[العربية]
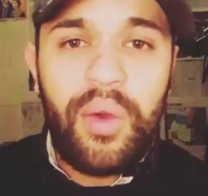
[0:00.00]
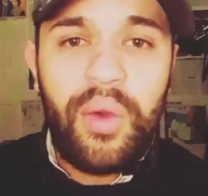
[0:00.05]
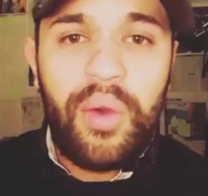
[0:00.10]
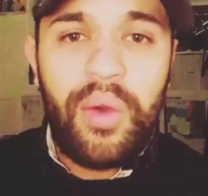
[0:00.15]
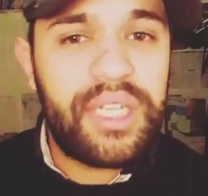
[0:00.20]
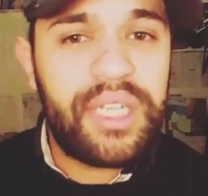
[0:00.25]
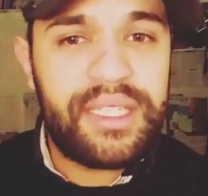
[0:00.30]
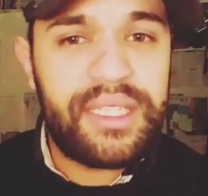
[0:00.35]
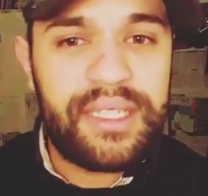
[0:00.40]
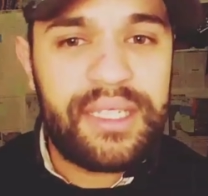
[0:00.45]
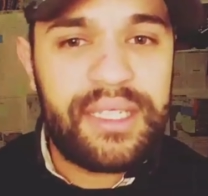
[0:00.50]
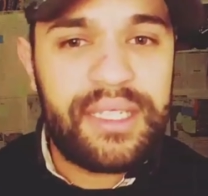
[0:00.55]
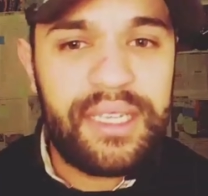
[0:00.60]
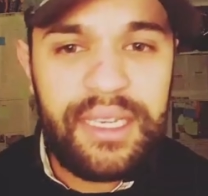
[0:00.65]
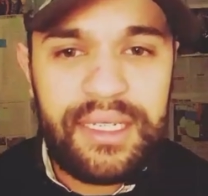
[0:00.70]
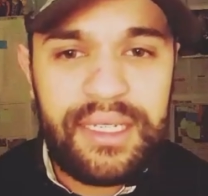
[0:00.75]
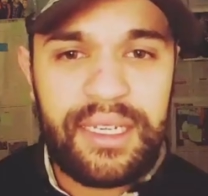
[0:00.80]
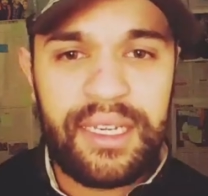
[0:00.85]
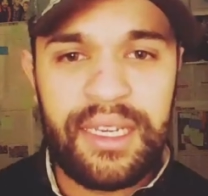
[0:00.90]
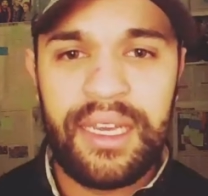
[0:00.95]

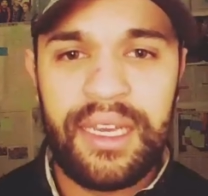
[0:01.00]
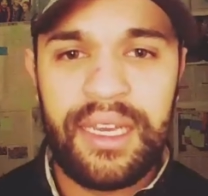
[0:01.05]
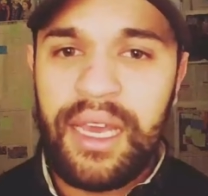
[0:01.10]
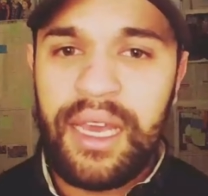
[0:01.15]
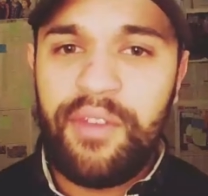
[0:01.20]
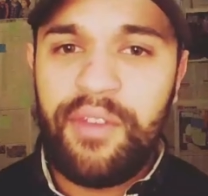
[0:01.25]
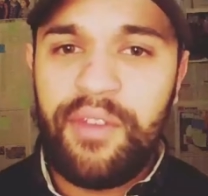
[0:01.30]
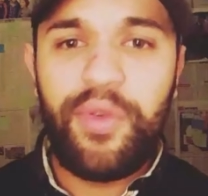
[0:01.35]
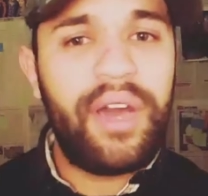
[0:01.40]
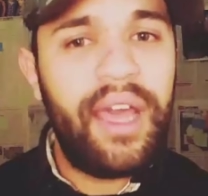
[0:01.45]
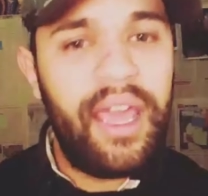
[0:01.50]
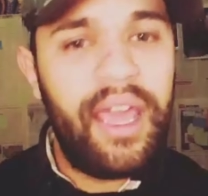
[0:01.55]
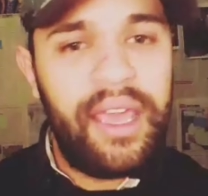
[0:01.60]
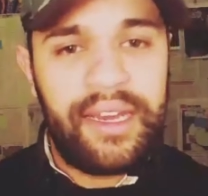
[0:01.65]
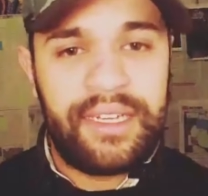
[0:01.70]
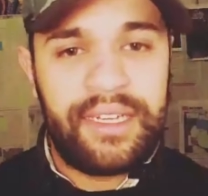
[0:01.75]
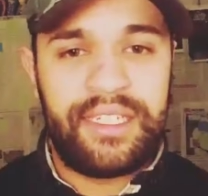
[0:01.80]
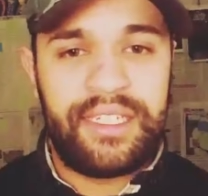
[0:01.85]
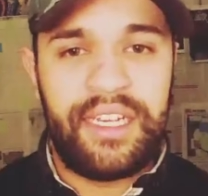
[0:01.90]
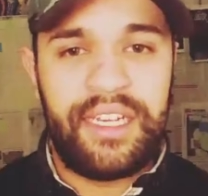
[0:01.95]
وشخصيتك فوق
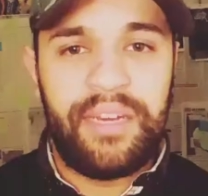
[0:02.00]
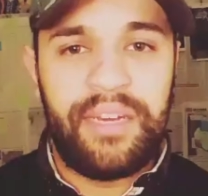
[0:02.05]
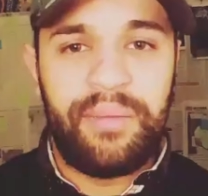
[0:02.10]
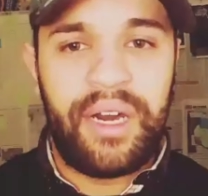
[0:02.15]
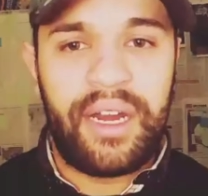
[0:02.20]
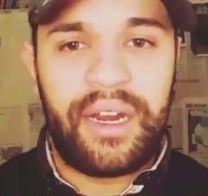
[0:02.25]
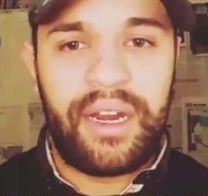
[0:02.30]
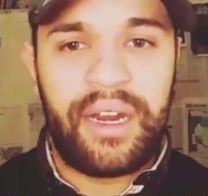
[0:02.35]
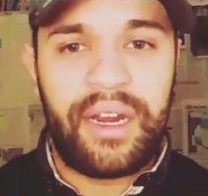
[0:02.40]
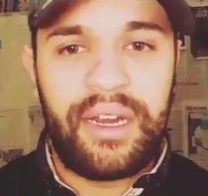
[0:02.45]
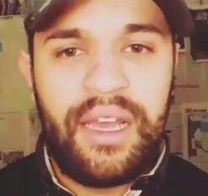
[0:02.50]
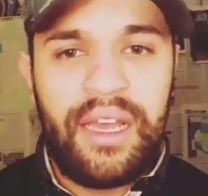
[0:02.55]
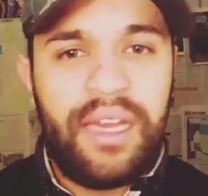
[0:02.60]
اي اعتبار